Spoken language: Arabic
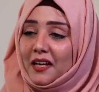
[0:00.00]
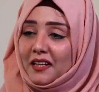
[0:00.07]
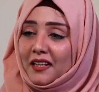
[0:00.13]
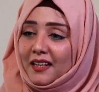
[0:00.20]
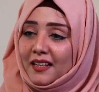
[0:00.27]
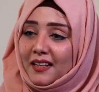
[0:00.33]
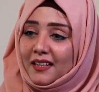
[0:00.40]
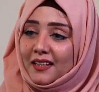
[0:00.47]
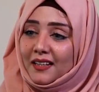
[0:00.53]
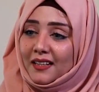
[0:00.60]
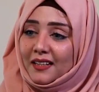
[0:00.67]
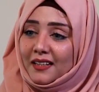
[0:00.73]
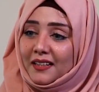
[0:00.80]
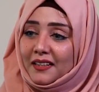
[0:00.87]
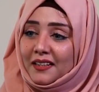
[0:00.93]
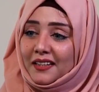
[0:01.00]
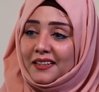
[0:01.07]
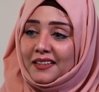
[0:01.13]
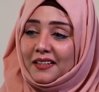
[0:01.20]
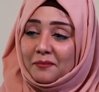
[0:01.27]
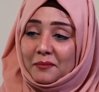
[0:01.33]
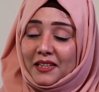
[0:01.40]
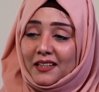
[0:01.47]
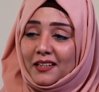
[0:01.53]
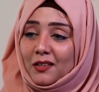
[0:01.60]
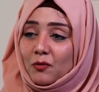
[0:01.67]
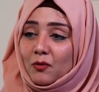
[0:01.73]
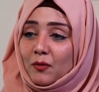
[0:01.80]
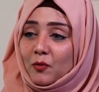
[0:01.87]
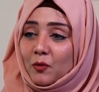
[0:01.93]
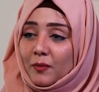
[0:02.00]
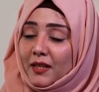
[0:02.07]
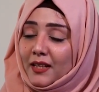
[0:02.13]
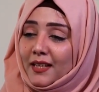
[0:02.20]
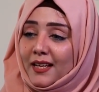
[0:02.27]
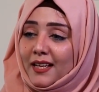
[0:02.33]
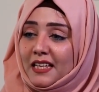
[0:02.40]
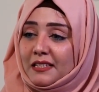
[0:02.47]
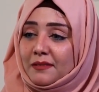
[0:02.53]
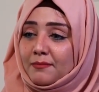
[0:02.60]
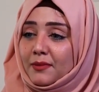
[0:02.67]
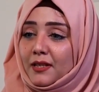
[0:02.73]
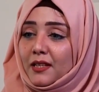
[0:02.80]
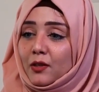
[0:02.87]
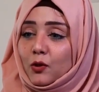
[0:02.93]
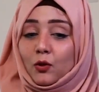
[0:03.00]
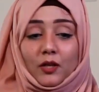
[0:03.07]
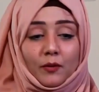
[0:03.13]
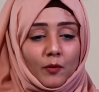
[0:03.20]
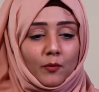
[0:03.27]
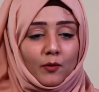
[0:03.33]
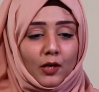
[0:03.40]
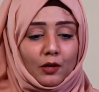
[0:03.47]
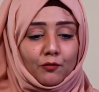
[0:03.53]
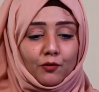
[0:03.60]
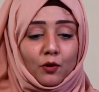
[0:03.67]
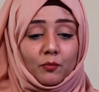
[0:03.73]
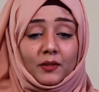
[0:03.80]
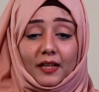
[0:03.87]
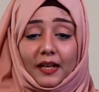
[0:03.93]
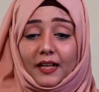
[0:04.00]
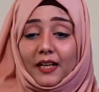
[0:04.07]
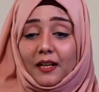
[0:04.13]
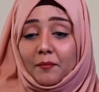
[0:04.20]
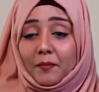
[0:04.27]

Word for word: آه، آه، جميل ومميز بكل مواقفه امي تقيه